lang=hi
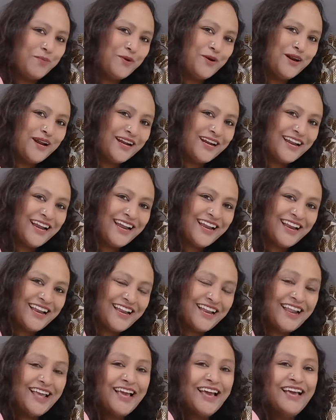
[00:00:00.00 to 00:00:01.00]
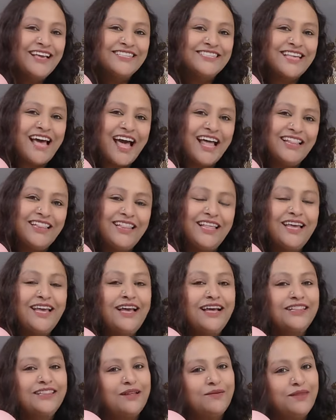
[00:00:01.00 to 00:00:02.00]
के साथ तब
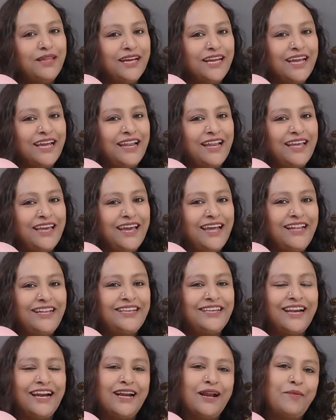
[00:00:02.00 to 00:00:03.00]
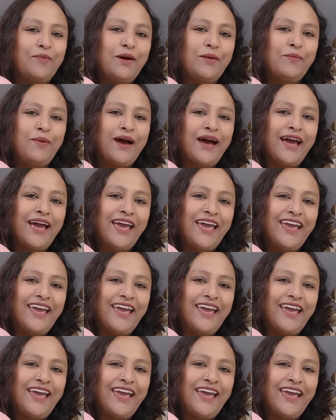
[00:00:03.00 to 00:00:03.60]
तक के लिए टाटा बाय बाय